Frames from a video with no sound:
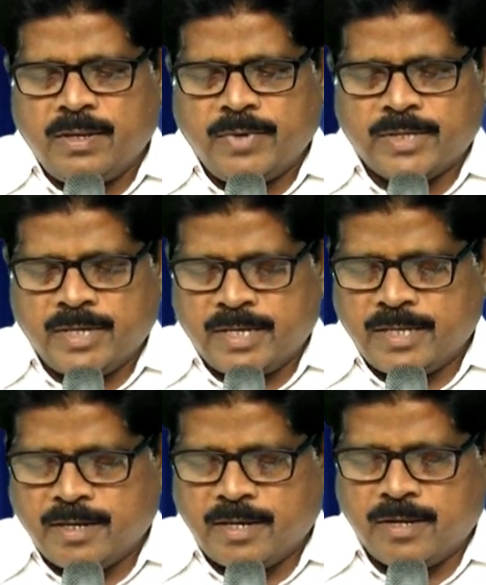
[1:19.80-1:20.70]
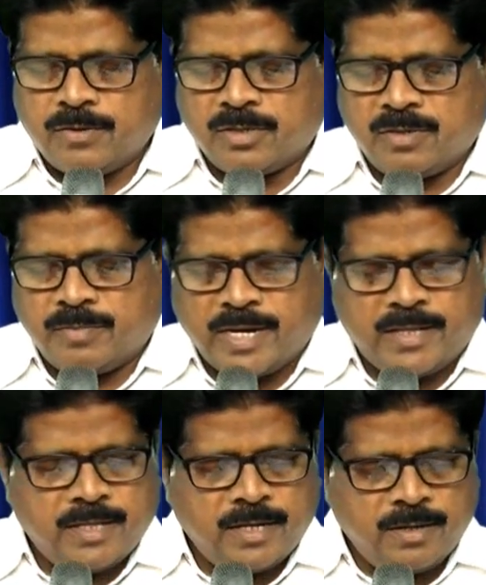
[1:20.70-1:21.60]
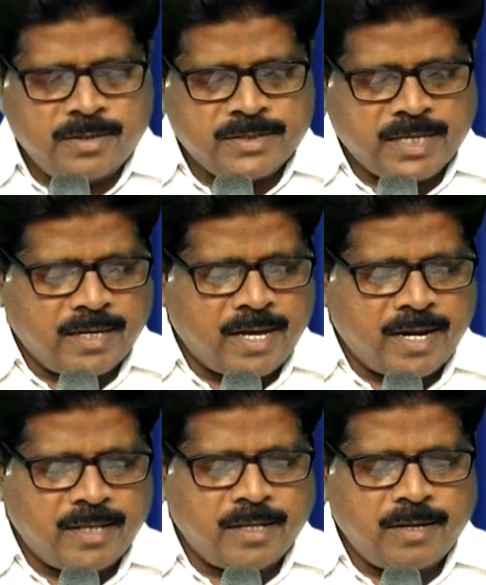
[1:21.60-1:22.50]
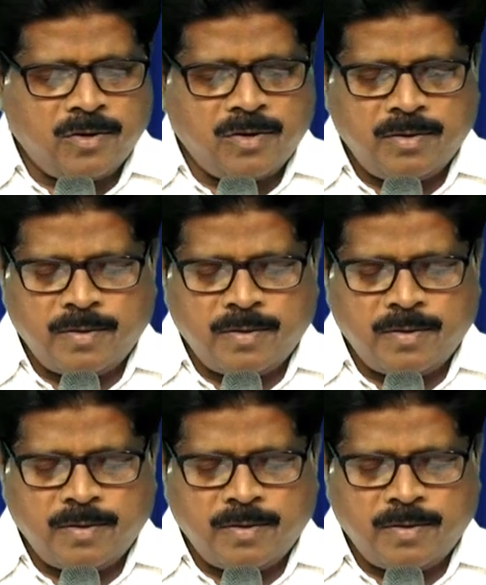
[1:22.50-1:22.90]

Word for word: వ్యక్తిగతంగా కుటుంబ ప్రార్థనలో సంఘారాధనలో